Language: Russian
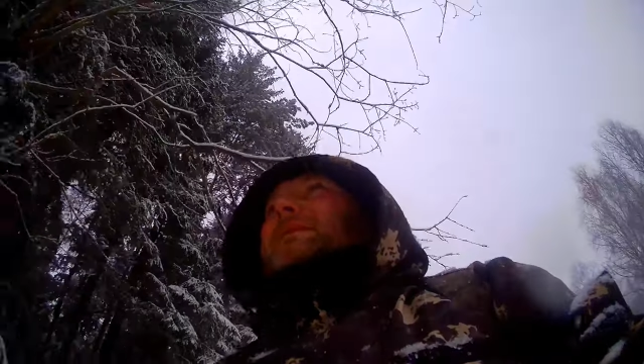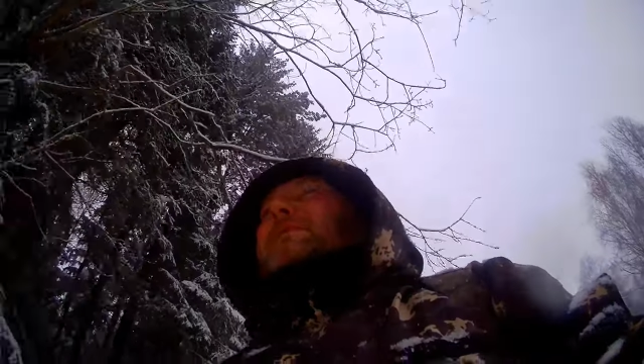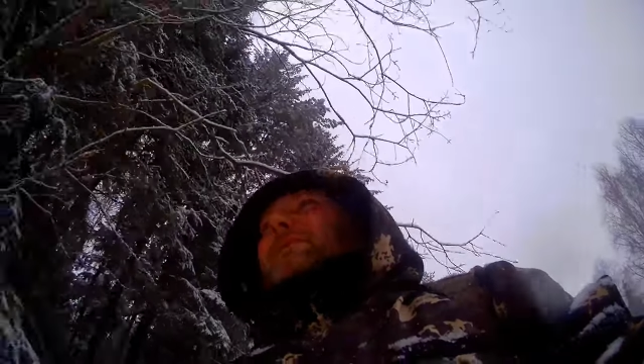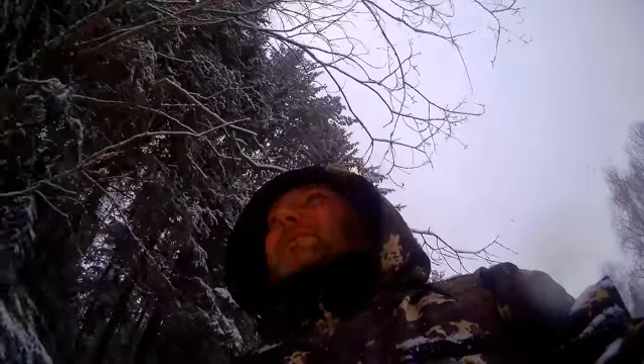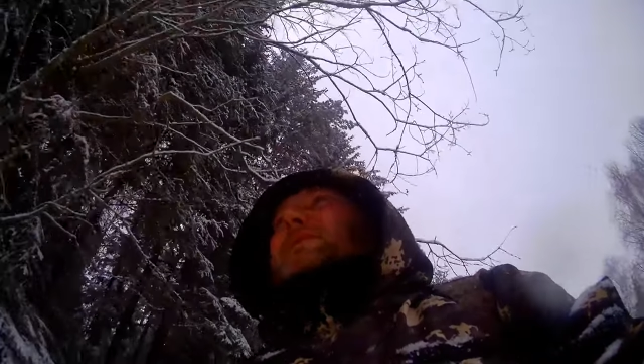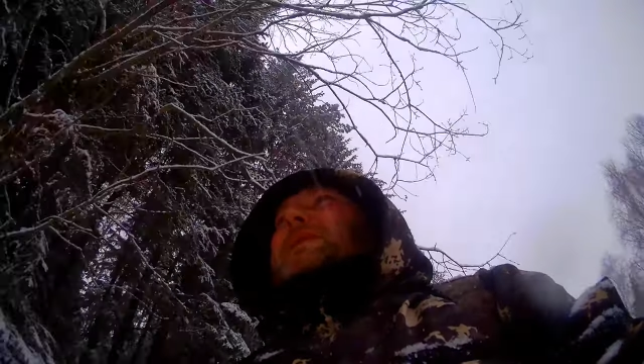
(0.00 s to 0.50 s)

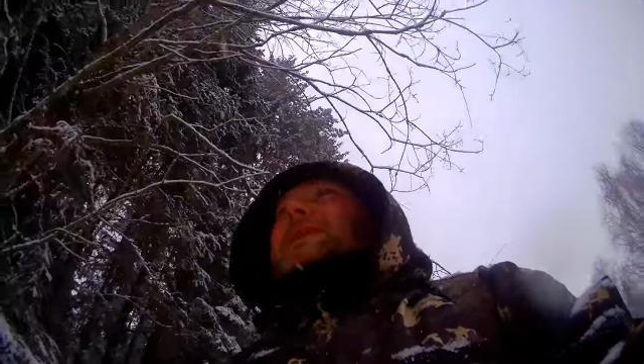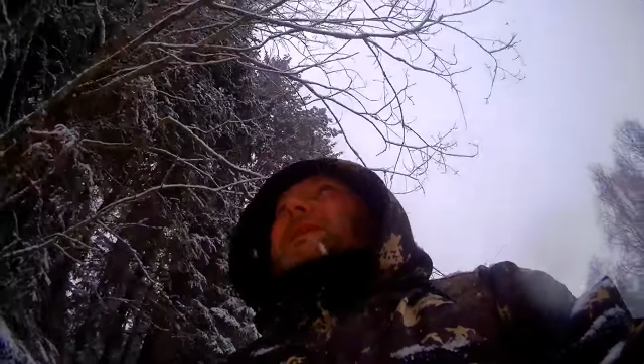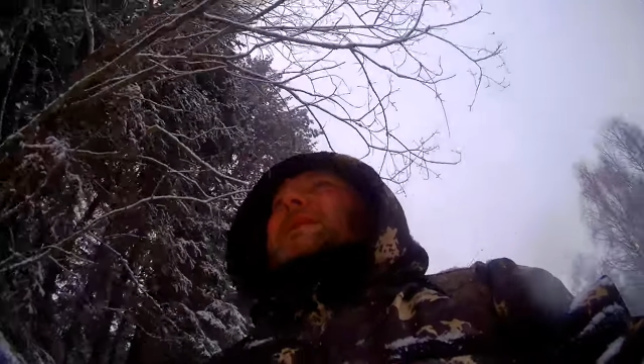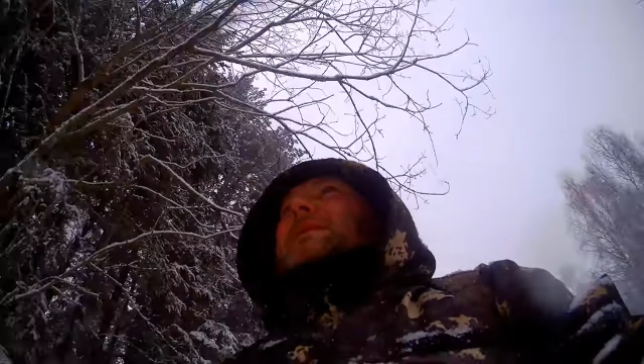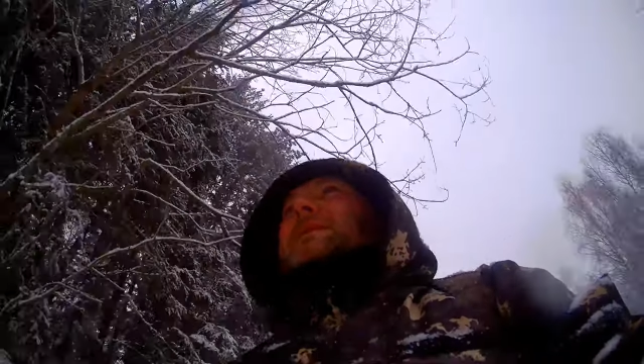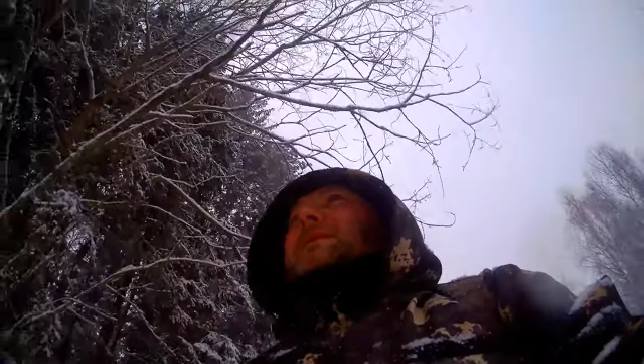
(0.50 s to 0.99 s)
Вроде как
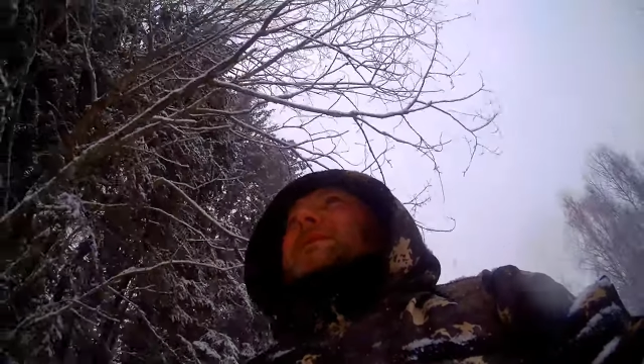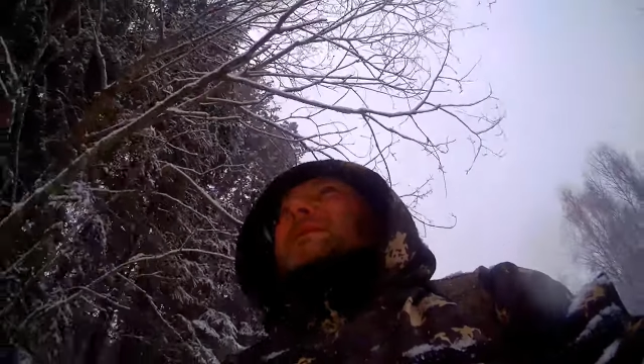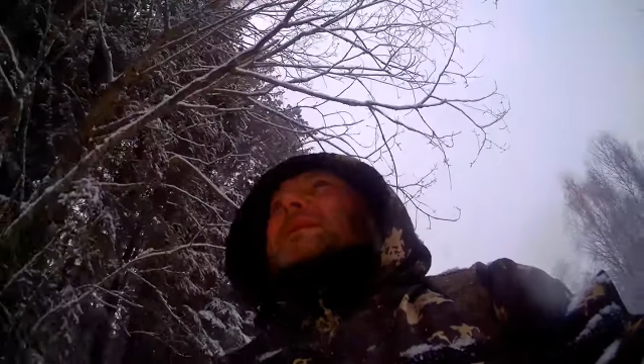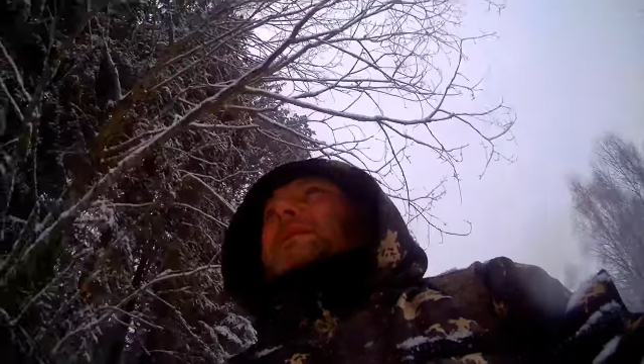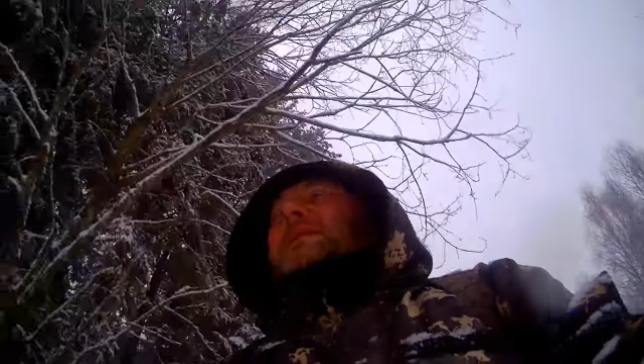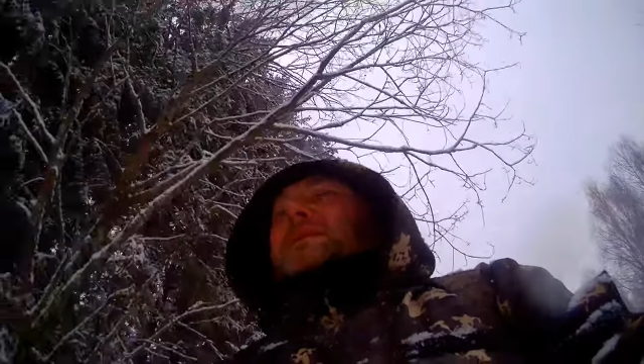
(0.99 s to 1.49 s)

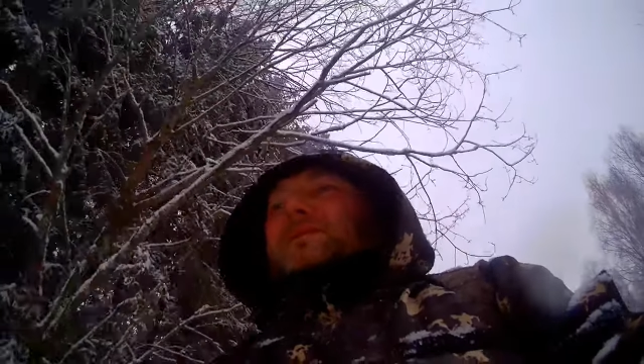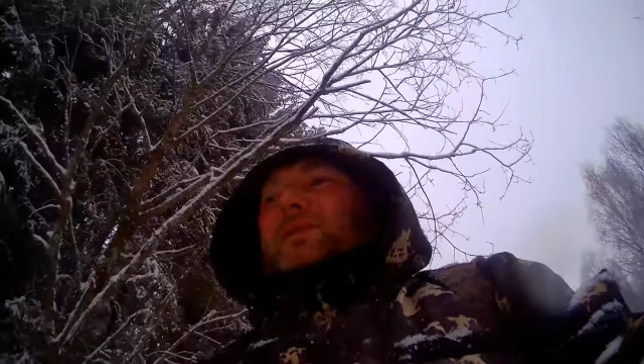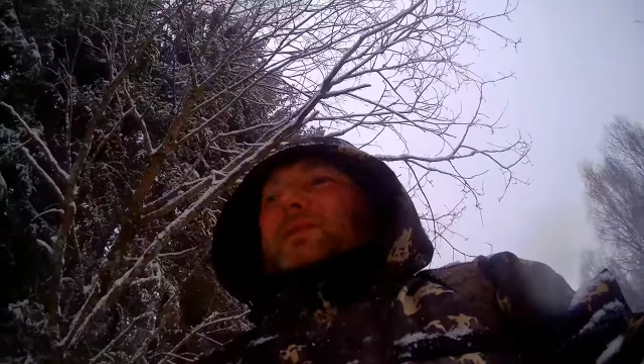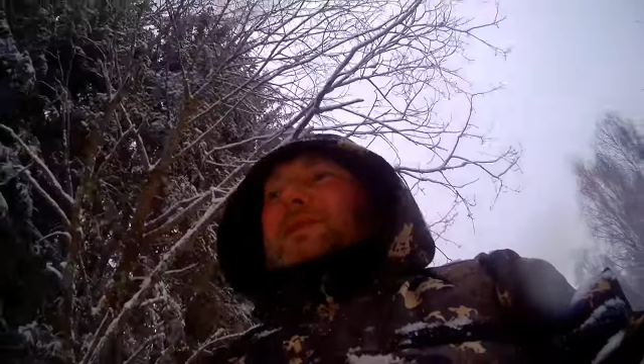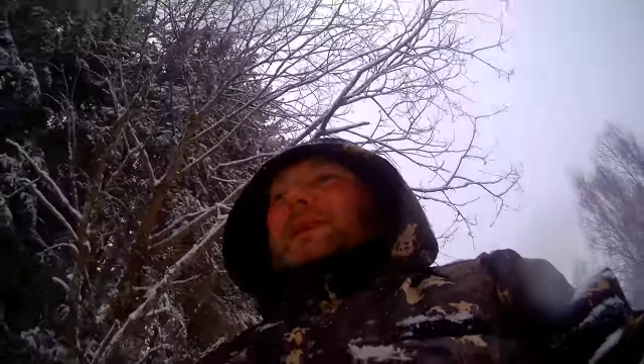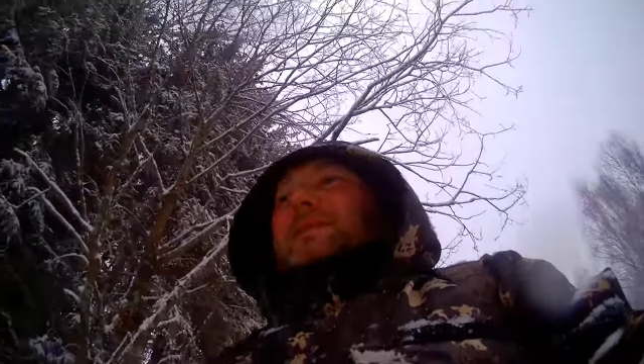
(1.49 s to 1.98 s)

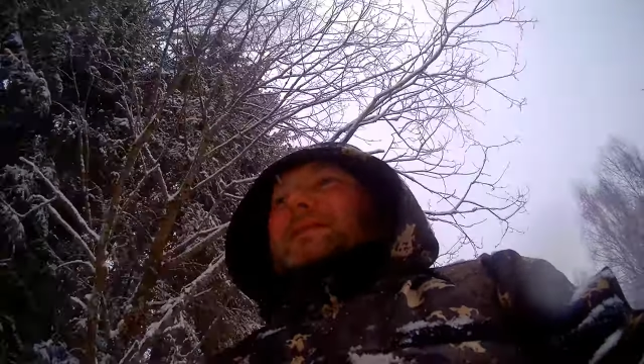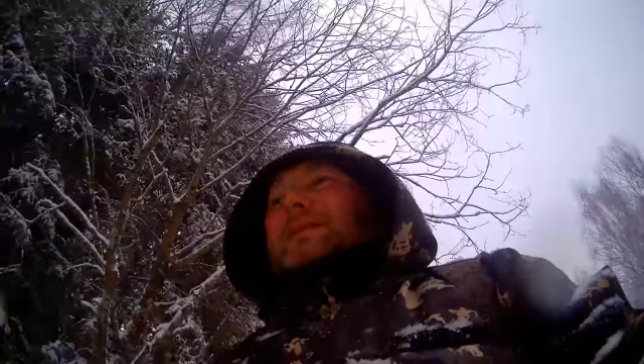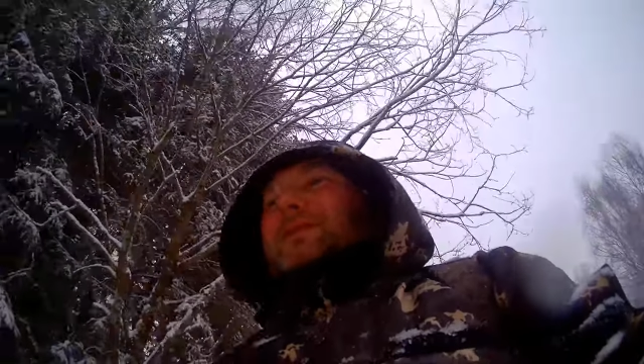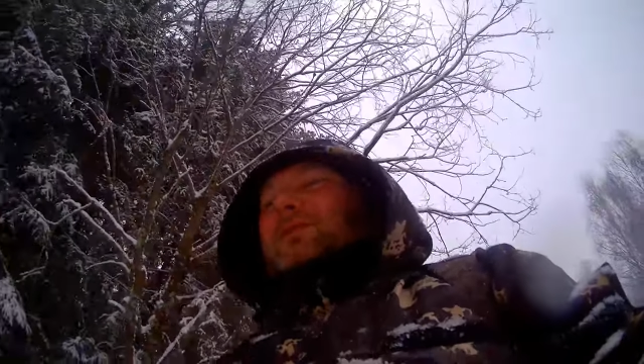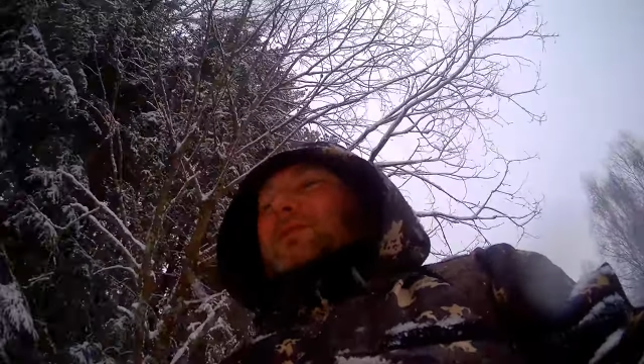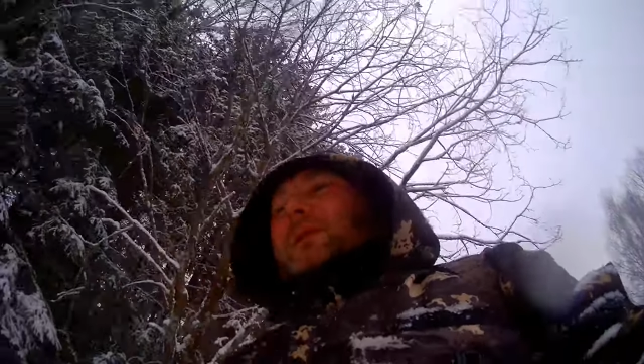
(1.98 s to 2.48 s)
все
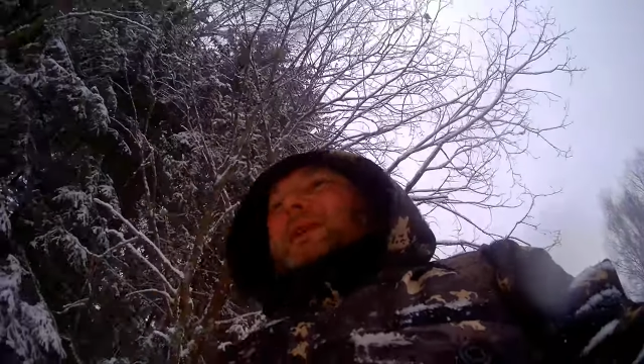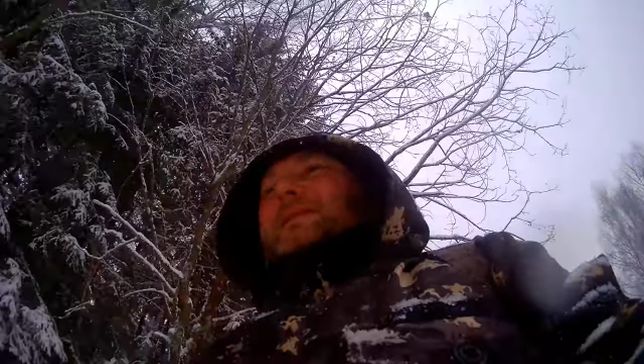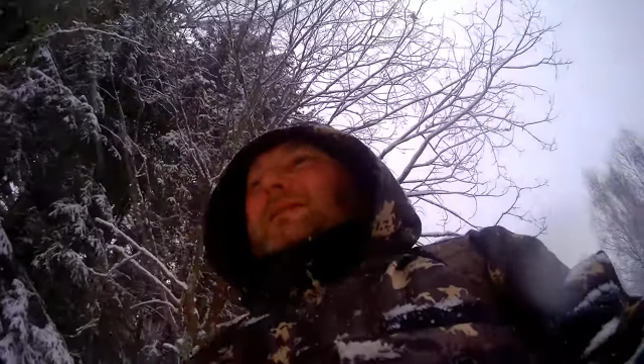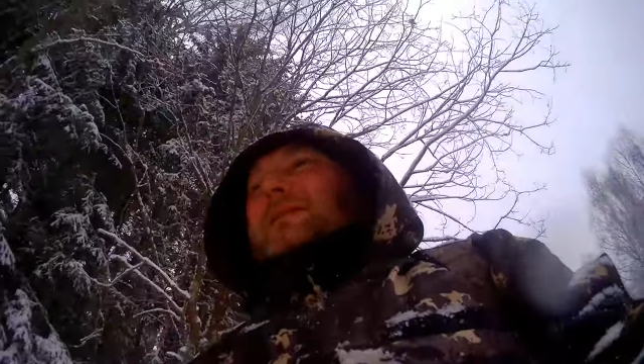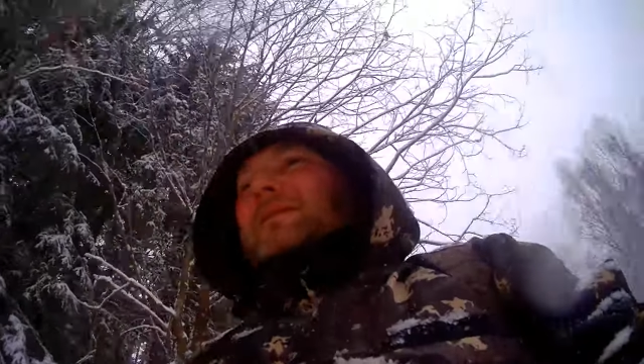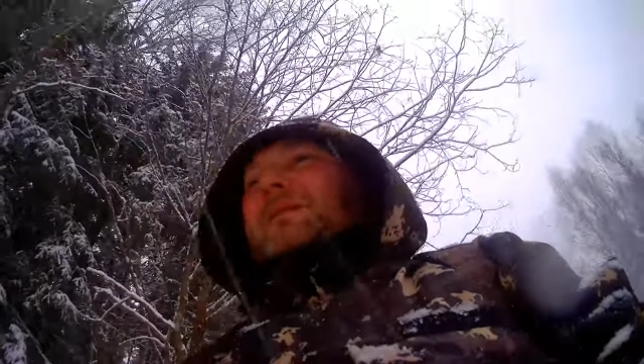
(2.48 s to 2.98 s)
сказал, что
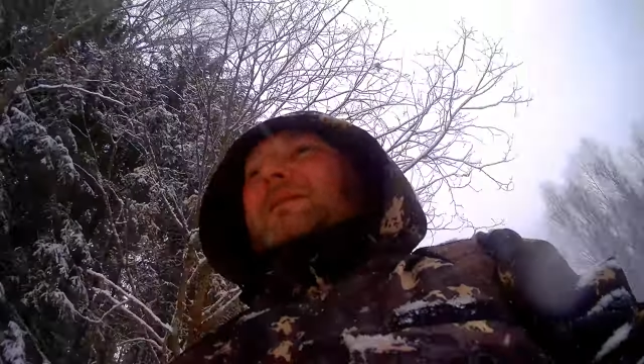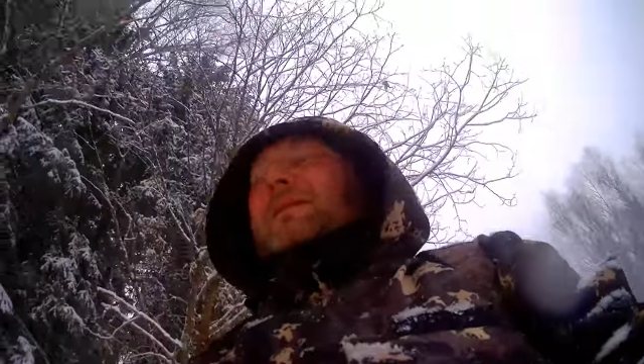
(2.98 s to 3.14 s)
хотел.